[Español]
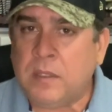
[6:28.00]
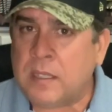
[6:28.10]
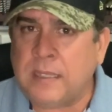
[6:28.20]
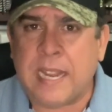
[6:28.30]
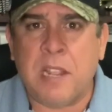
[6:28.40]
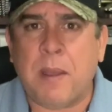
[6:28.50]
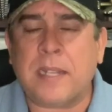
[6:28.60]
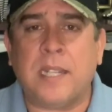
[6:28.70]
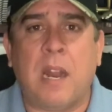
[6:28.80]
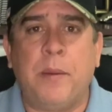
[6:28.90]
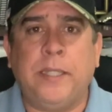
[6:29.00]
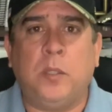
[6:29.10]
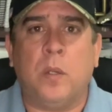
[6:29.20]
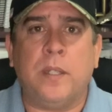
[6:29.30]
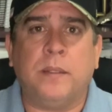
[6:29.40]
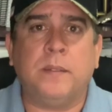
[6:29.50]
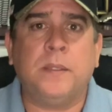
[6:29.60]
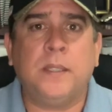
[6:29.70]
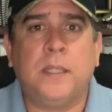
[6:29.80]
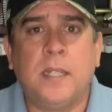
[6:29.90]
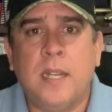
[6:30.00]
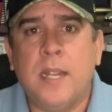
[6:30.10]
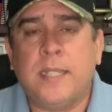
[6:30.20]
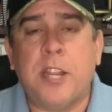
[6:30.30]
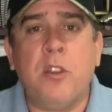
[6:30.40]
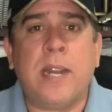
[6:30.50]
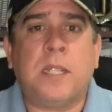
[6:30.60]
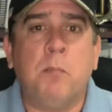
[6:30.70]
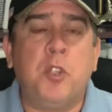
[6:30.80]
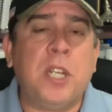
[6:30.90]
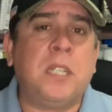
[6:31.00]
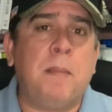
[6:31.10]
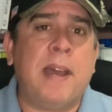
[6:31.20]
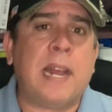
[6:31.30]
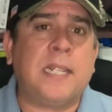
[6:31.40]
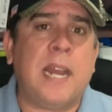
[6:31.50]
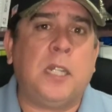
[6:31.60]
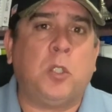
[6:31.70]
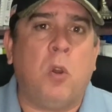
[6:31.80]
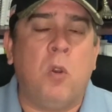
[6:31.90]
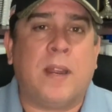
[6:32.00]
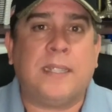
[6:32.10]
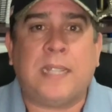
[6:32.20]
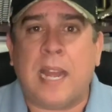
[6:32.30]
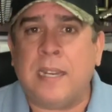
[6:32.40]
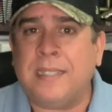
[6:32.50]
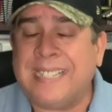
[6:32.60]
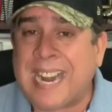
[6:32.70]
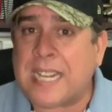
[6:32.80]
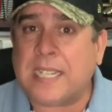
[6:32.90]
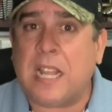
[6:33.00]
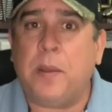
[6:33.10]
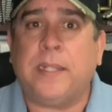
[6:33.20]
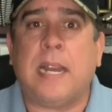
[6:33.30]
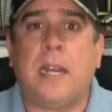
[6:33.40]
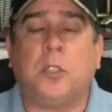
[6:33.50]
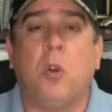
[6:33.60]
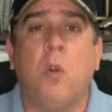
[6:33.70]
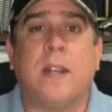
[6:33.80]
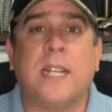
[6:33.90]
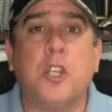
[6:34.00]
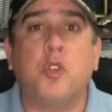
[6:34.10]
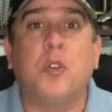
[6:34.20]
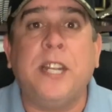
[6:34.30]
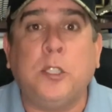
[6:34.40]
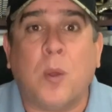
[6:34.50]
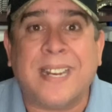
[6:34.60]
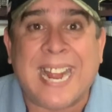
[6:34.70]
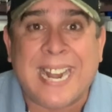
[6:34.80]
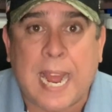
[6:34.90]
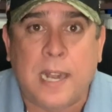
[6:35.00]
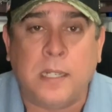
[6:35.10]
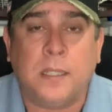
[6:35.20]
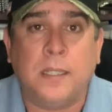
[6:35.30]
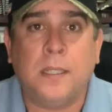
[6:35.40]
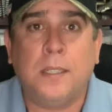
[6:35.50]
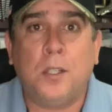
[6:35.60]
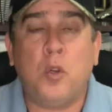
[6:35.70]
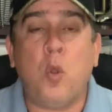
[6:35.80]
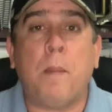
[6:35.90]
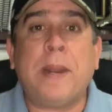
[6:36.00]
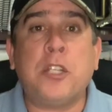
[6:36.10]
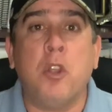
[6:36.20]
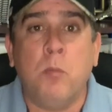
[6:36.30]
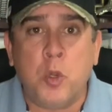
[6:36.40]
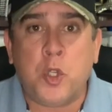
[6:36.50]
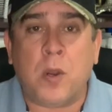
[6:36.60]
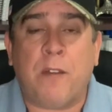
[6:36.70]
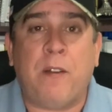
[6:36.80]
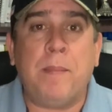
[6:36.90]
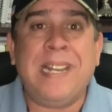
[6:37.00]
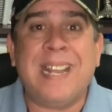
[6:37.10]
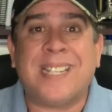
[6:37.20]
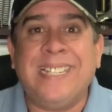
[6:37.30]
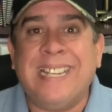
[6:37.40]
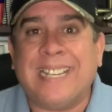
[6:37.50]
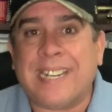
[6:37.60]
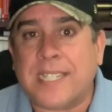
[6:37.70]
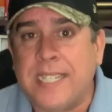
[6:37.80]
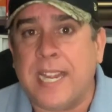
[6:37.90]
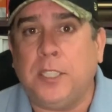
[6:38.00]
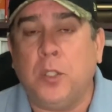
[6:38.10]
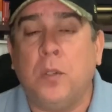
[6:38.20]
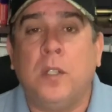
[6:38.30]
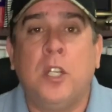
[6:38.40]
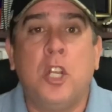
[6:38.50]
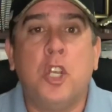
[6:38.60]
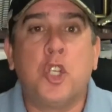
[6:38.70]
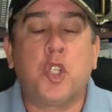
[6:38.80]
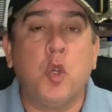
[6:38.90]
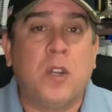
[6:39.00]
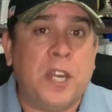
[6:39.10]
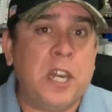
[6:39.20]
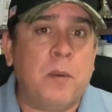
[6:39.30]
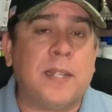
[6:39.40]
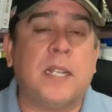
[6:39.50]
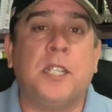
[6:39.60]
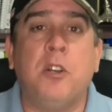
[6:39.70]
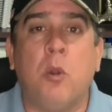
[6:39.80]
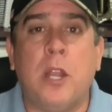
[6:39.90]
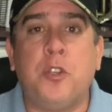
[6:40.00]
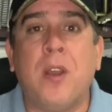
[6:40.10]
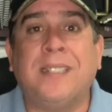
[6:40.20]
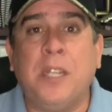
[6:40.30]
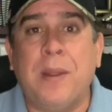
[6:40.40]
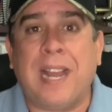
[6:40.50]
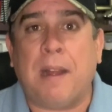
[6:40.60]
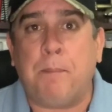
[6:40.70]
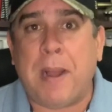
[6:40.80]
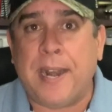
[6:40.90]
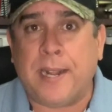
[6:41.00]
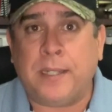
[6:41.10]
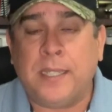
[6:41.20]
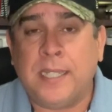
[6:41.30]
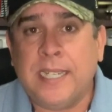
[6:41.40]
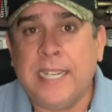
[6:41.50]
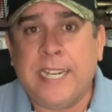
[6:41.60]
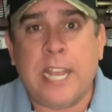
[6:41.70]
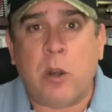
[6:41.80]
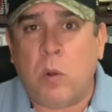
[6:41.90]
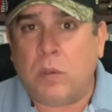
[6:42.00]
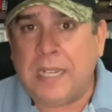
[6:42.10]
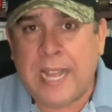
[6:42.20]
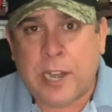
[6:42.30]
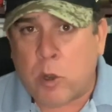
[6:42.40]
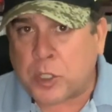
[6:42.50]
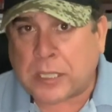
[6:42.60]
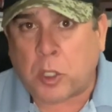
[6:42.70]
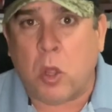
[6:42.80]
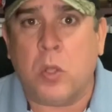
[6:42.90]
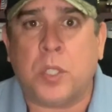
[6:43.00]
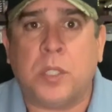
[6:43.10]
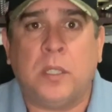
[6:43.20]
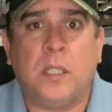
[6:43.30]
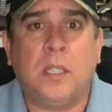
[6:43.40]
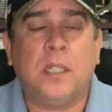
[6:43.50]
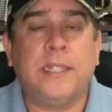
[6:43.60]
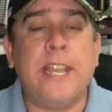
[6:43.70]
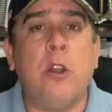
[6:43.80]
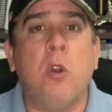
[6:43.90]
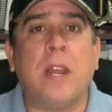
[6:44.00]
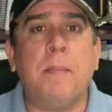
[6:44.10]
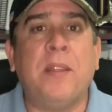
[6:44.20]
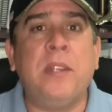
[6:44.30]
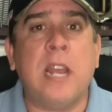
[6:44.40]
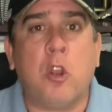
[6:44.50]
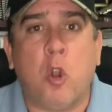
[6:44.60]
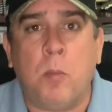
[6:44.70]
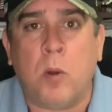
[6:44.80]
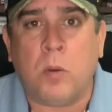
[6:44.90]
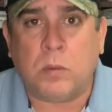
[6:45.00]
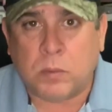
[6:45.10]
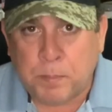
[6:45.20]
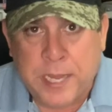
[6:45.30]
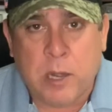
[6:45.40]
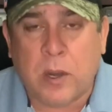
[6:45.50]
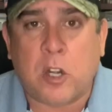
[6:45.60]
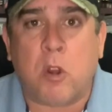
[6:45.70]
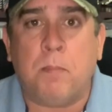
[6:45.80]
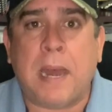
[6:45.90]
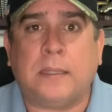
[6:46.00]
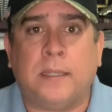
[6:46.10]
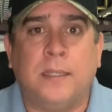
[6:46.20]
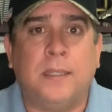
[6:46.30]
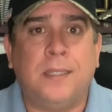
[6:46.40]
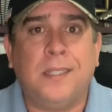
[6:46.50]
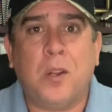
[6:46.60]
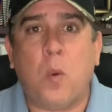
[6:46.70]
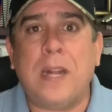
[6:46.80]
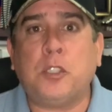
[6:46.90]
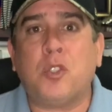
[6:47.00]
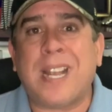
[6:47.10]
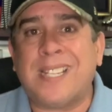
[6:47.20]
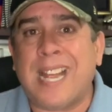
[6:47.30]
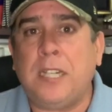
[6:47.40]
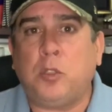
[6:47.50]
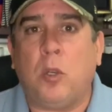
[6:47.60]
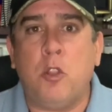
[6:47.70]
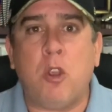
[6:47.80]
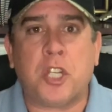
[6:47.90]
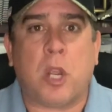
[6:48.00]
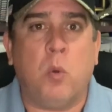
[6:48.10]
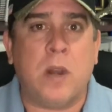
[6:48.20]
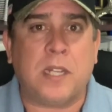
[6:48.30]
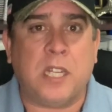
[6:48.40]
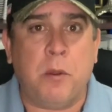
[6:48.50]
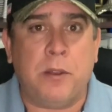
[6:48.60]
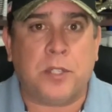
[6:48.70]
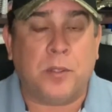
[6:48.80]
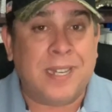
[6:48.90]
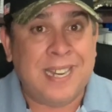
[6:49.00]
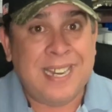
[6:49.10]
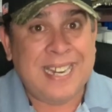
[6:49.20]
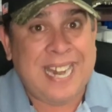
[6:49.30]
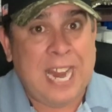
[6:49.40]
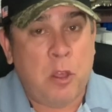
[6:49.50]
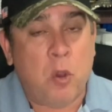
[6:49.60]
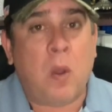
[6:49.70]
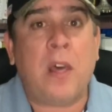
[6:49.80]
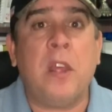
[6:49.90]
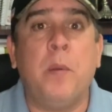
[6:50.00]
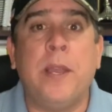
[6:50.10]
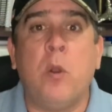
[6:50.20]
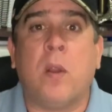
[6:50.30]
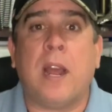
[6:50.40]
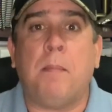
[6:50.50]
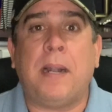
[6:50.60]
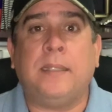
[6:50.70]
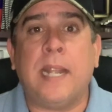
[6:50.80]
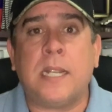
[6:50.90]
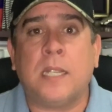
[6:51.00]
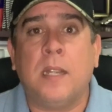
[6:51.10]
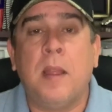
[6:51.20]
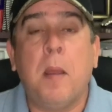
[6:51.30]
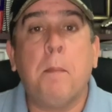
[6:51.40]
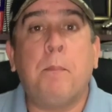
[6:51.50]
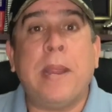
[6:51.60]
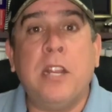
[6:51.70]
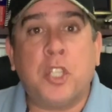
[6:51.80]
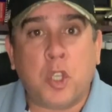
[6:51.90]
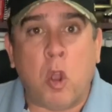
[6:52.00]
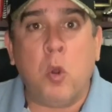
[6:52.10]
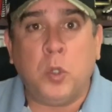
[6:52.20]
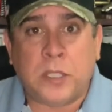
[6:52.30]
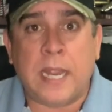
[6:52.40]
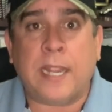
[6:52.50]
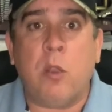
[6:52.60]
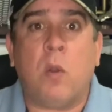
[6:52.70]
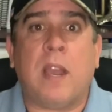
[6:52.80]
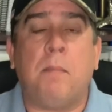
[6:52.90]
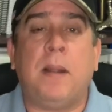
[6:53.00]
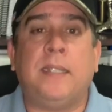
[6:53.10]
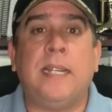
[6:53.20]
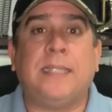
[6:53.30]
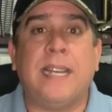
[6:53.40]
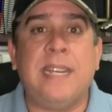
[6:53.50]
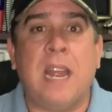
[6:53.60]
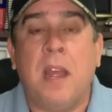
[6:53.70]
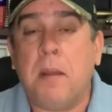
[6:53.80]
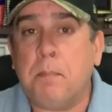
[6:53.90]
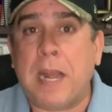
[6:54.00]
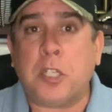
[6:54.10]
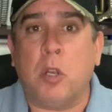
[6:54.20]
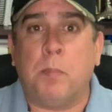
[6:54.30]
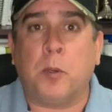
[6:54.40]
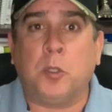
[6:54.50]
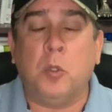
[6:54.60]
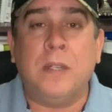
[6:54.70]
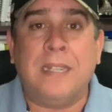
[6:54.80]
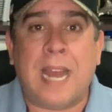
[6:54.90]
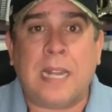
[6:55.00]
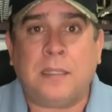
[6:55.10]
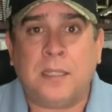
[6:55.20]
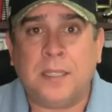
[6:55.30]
de llevarse la victoria. Señores, muchísimas gracias a todos los que están, gracias de verdad a todos los que se han suscrito al canal. Lo aprecio mucho, la familia sigue creciendo. Suscríbase si no lo ha hecho y active la campana. Y quiero leerlos a todos. Quiero que me digan cómo vieron el combate, cuántos asaltos le dio a Shakur Stevenson. Quedó a deber Oscar Valdés. ¿Pensó usted que Oscar Valdés tenía más oportunidad,